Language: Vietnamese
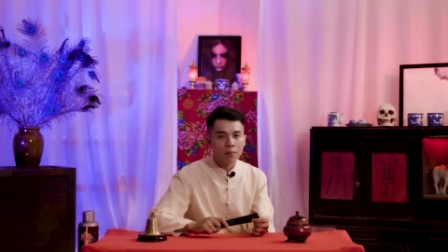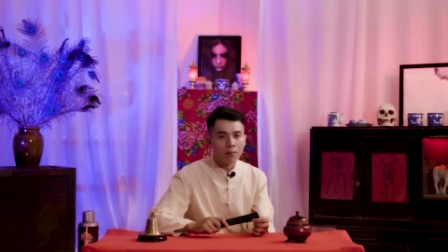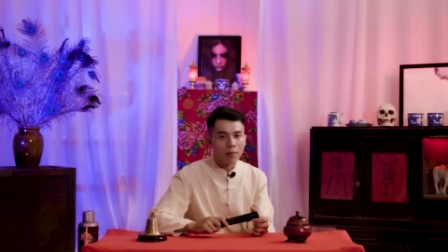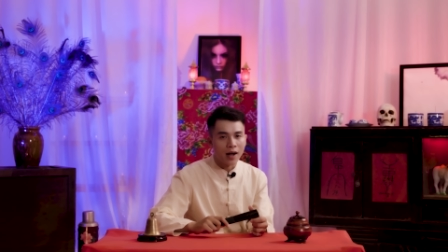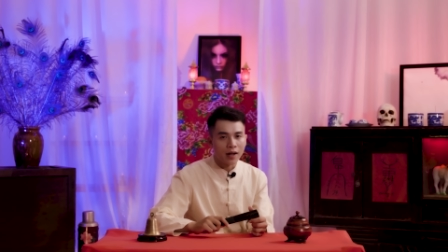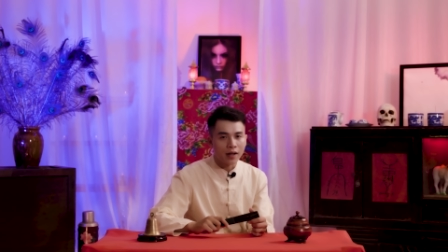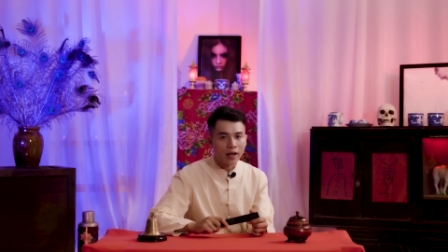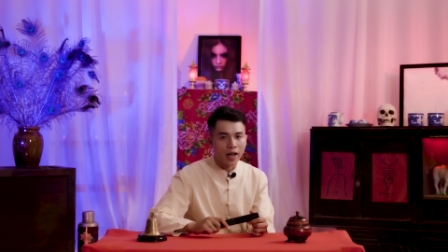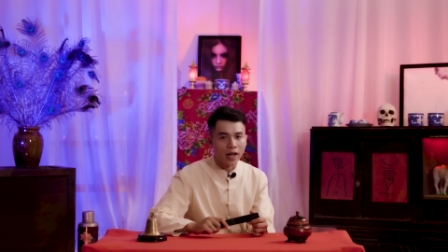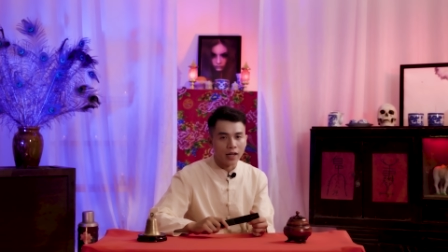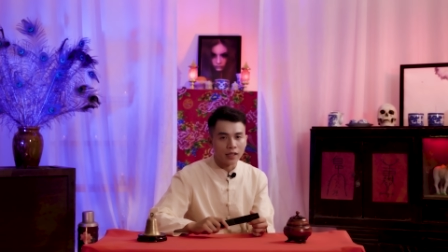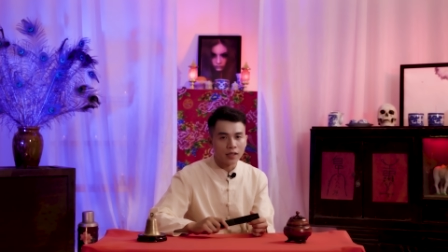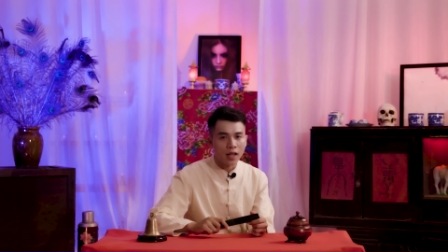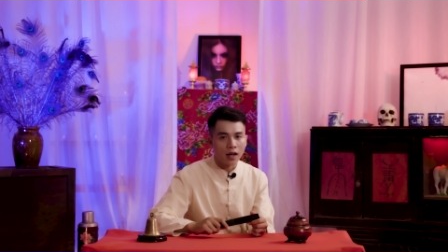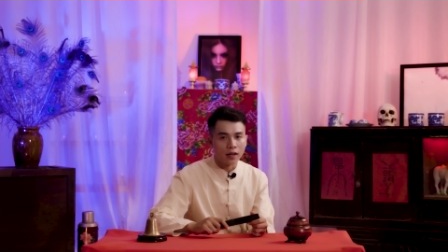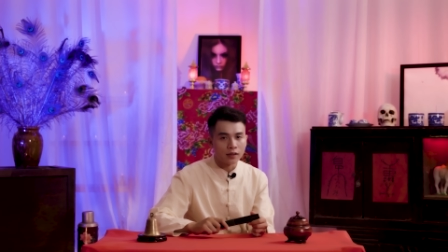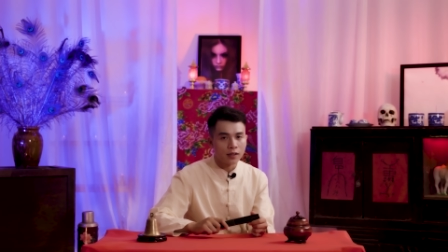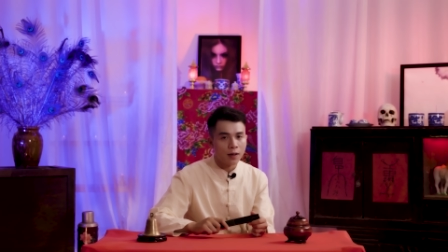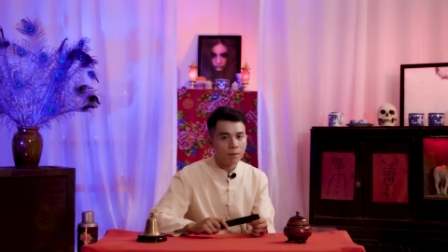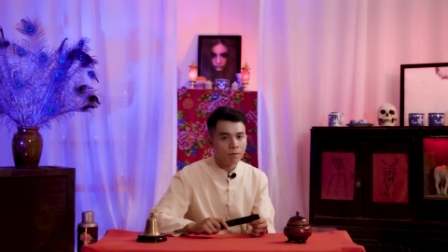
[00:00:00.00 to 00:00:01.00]
Mặc kệ
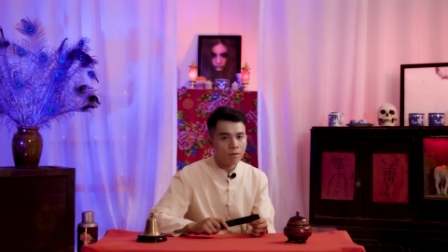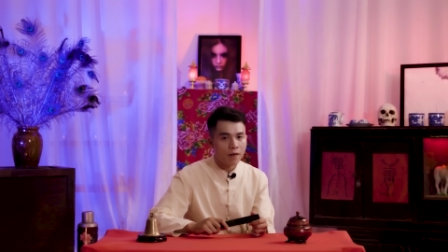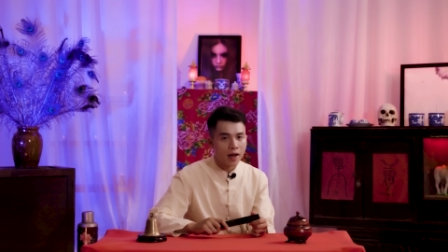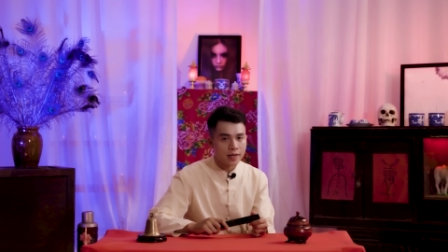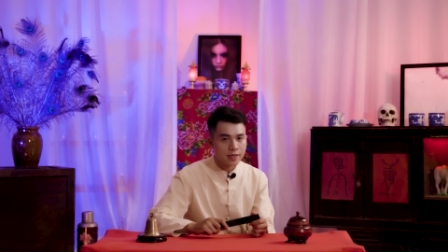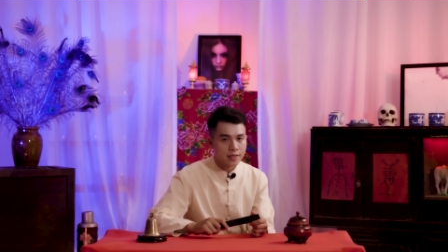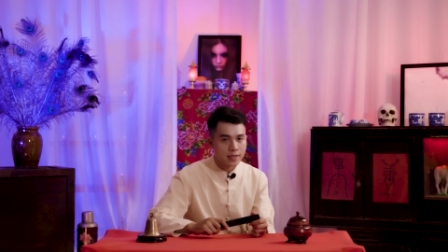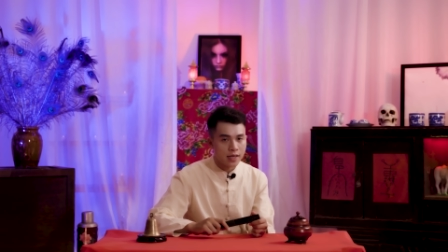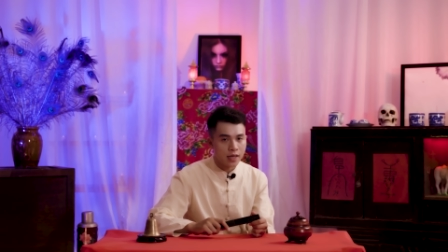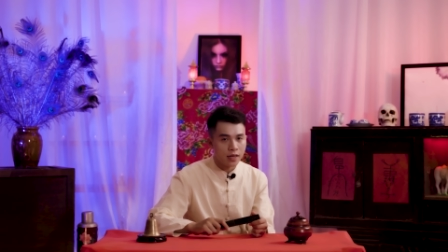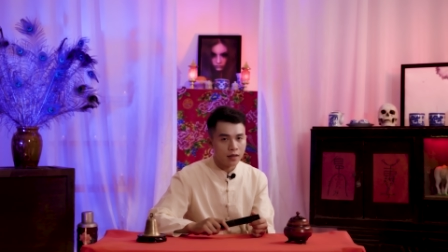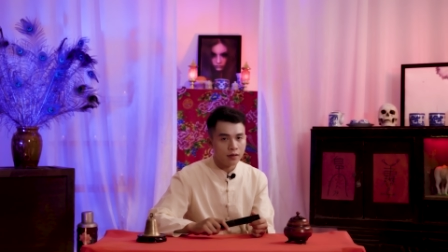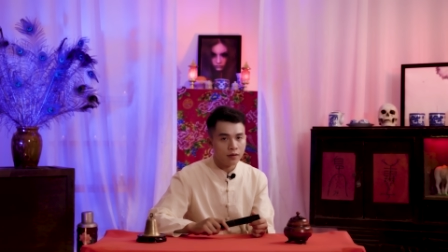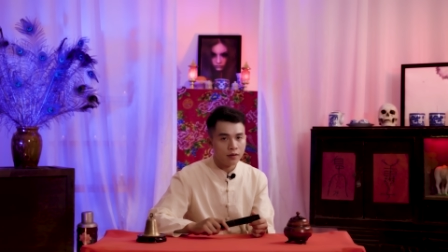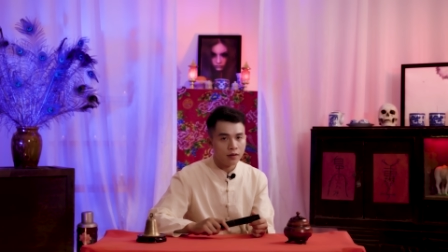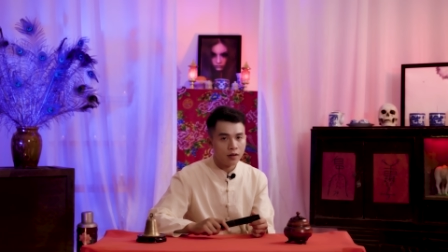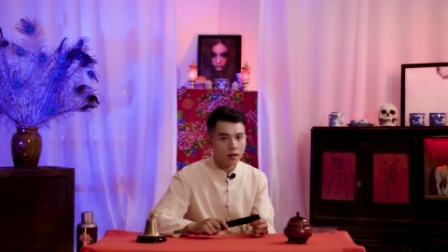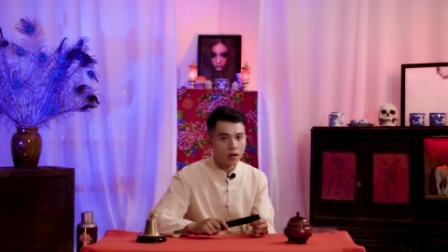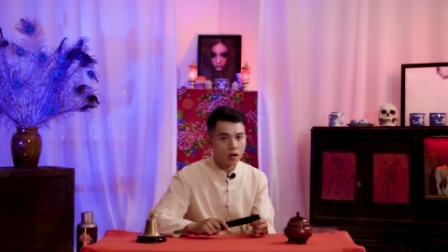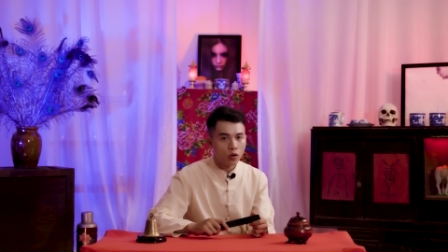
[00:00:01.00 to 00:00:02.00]
thằng Tâm van xin,
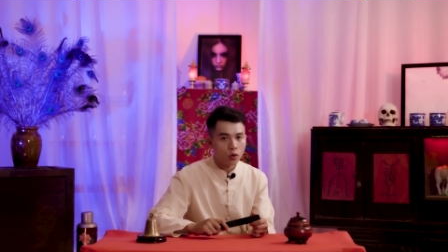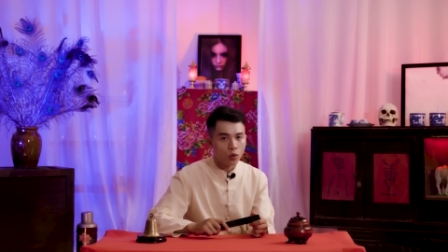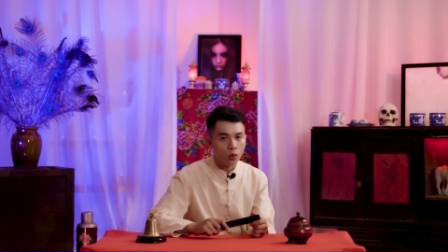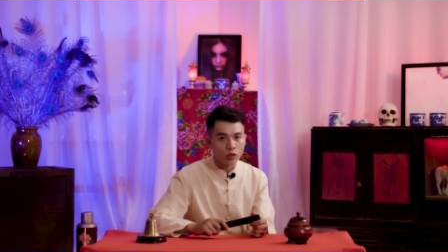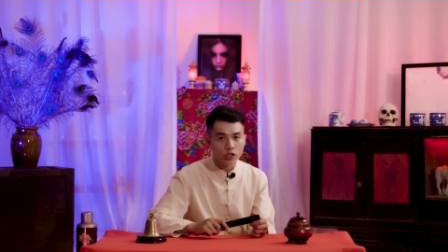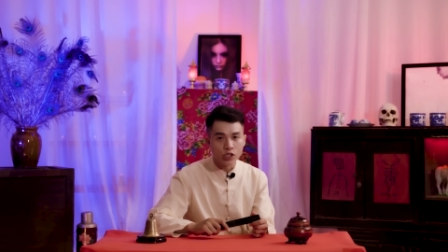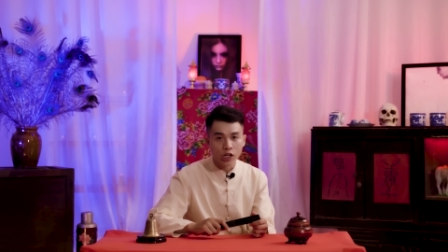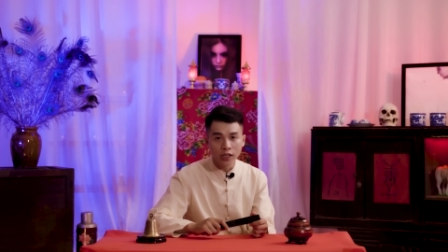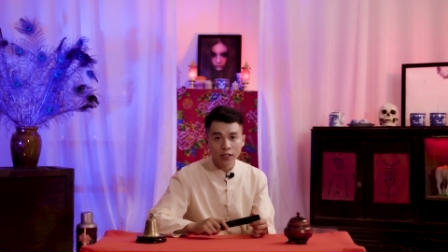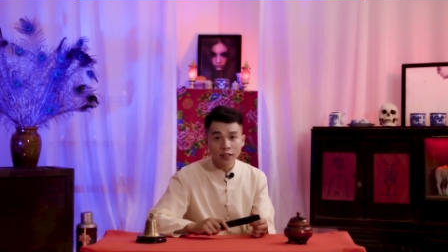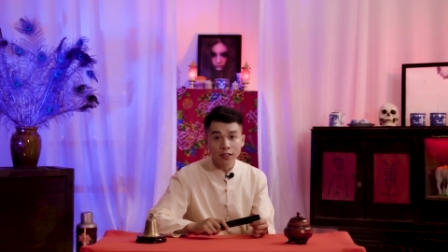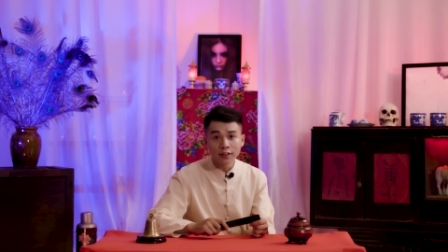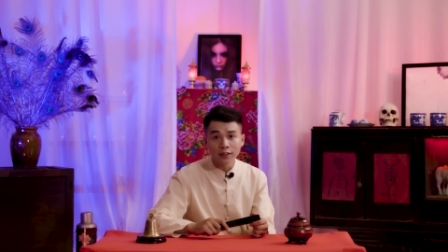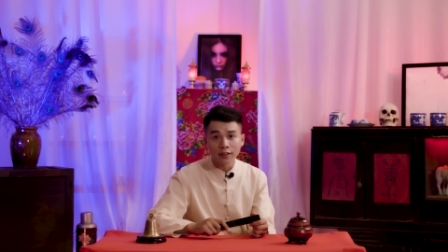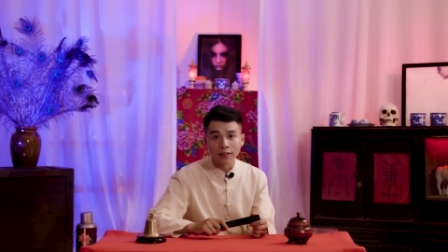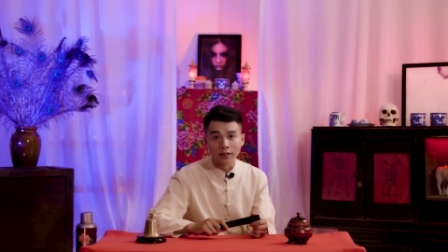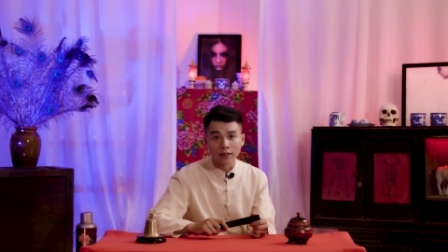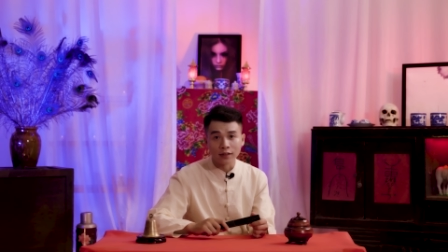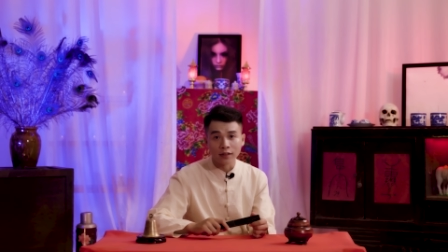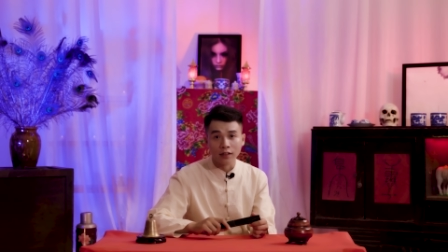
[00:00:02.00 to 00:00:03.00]
cụ Chín cứ
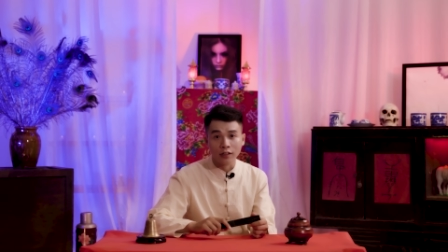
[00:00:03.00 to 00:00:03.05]
từ